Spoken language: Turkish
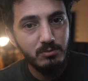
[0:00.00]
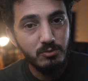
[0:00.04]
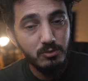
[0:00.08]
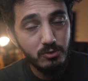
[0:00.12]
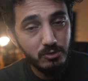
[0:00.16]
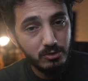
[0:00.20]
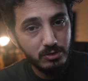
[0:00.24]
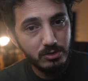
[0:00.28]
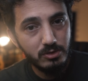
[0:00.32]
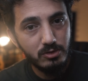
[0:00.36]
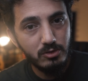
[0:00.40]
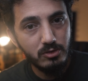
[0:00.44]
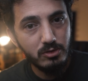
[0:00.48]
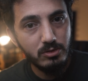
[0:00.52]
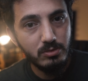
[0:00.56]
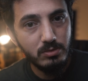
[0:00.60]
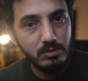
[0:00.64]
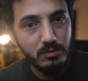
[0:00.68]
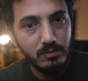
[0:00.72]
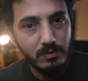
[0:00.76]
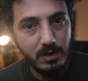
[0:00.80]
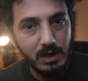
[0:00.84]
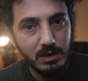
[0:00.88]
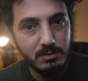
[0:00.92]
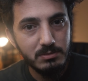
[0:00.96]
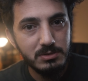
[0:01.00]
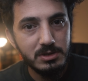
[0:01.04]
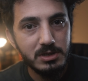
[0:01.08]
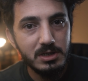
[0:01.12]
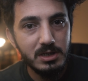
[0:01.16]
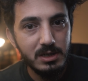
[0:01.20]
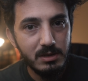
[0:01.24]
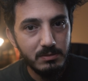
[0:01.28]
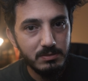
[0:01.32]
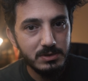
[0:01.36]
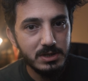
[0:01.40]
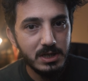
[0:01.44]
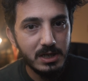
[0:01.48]
Müzik grubu varmış
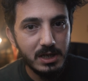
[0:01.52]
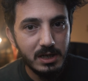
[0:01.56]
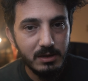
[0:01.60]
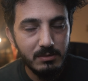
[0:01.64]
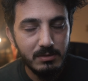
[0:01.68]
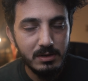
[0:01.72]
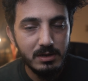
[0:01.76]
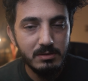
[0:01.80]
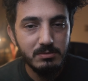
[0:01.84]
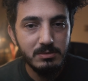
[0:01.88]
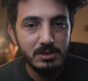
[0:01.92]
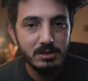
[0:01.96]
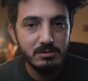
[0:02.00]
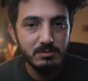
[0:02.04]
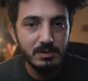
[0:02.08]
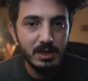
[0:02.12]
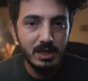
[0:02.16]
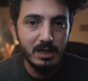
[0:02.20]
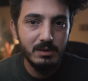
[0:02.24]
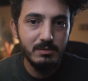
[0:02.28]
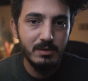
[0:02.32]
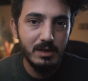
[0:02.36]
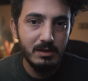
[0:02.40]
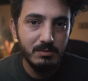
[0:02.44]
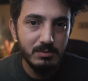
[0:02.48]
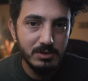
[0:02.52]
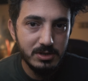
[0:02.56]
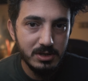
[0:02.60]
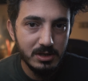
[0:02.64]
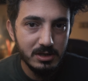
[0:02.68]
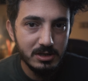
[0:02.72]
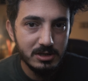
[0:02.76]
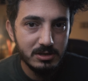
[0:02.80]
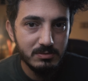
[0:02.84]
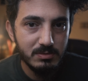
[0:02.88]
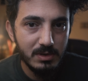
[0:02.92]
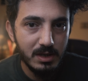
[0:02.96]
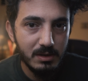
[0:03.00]
klip çekebilir miyiz beraber bir
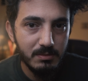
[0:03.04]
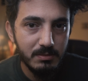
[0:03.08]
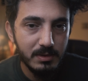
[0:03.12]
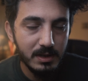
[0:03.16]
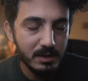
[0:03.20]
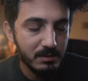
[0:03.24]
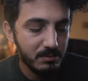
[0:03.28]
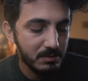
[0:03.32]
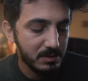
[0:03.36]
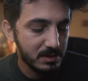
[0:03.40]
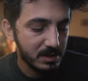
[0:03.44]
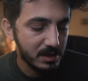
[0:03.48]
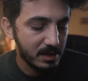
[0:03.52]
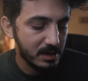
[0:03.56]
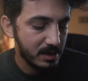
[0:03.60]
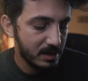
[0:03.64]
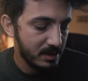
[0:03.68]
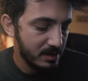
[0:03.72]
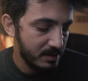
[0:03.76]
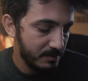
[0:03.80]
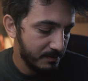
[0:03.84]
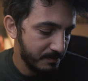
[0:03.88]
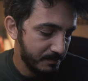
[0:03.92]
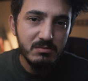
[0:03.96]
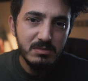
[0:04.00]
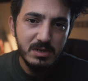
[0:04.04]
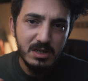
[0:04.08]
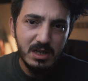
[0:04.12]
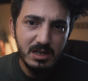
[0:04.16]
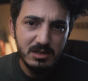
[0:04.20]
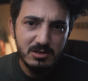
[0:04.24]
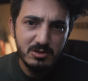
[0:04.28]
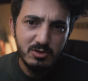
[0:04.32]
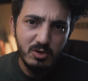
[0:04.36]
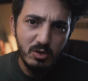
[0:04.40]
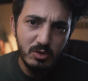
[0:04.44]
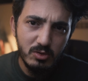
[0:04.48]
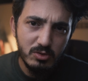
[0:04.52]
çalışma yapalım mı dedi.
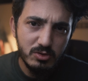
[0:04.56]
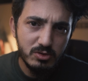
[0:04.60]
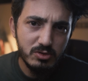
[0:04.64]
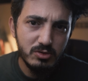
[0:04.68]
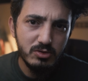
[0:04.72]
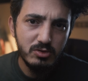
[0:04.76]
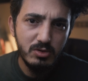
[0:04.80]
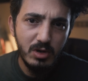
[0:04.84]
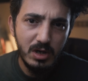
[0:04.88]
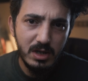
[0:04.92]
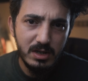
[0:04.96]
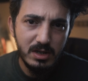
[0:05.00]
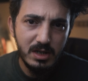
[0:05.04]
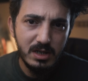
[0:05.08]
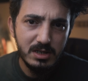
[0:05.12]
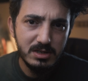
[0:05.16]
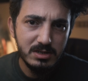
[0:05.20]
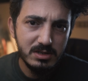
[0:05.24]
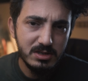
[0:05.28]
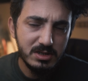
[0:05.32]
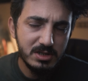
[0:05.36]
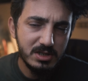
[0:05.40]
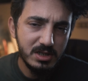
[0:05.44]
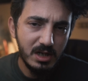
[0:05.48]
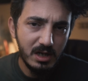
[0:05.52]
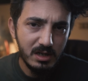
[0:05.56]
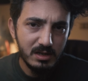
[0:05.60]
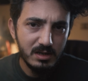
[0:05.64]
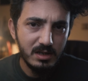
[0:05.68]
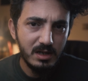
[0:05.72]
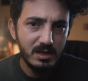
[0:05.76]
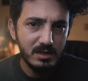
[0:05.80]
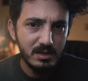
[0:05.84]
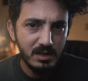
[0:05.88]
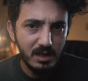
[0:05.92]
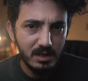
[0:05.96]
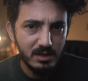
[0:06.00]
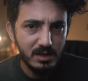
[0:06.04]
Biraz konuştuk anlaştık
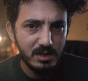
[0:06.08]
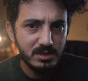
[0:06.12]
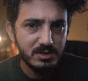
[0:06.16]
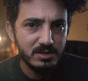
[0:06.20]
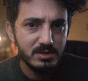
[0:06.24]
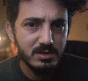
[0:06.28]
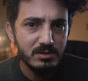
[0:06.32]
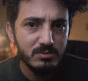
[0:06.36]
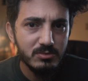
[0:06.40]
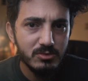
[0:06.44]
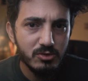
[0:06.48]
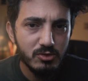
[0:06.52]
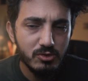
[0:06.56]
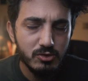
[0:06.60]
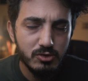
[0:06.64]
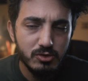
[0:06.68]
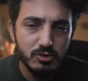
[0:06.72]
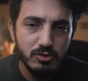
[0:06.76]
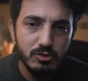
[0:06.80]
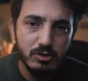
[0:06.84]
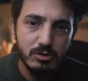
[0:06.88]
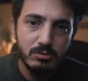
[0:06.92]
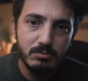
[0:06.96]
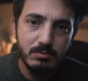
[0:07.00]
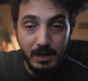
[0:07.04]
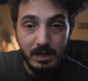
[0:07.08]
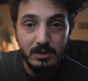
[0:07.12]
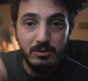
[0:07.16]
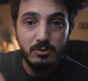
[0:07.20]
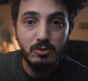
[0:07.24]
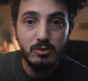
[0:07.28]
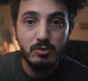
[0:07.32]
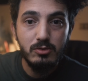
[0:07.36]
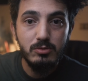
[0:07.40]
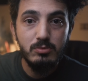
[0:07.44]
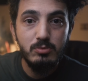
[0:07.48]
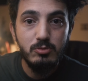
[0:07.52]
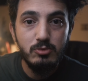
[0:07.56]
şartlarda anlaştığımızı düşünüyorum. Ben de
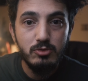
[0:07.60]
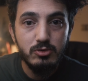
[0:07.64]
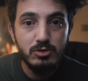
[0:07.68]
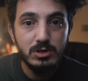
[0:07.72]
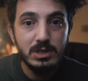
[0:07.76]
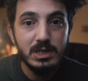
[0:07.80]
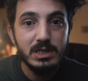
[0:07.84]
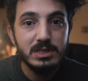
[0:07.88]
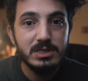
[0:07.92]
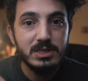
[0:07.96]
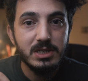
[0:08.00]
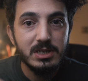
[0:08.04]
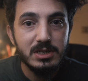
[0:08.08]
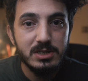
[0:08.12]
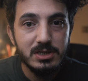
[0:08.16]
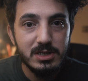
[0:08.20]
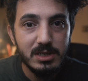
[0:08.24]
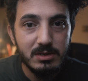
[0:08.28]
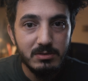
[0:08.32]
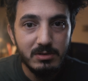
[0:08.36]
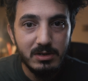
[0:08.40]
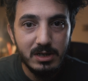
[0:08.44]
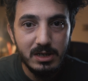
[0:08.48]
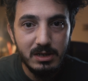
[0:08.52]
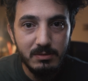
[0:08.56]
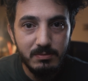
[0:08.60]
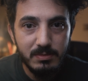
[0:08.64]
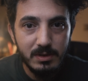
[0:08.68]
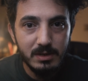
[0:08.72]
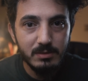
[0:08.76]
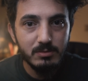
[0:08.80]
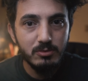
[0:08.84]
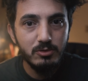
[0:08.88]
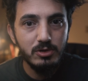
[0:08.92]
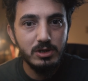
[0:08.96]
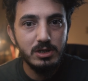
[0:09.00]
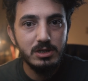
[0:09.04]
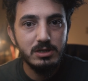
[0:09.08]
onun müziğine çekeceğim
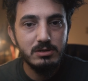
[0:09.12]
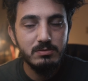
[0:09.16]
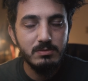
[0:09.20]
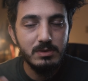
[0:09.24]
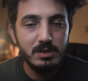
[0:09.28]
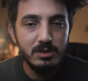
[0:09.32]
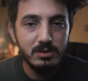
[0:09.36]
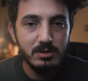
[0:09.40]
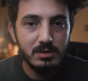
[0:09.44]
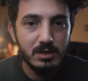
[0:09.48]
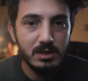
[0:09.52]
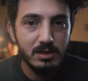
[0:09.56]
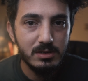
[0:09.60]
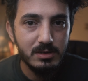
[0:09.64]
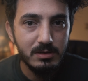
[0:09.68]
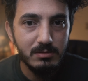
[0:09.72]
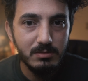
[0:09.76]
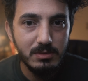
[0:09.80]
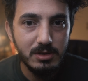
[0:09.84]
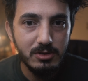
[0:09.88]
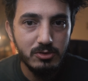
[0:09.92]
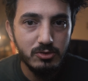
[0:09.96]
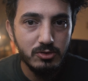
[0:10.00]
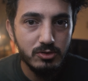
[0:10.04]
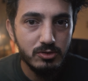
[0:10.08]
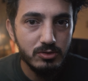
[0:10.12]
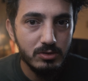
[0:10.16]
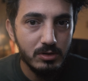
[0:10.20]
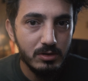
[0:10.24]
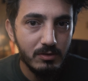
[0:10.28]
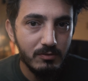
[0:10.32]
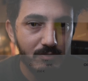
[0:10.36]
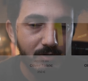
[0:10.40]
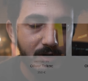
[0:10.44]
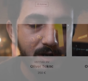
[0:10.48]
kliple bu yarışmaya katılmayı düşünüyorum.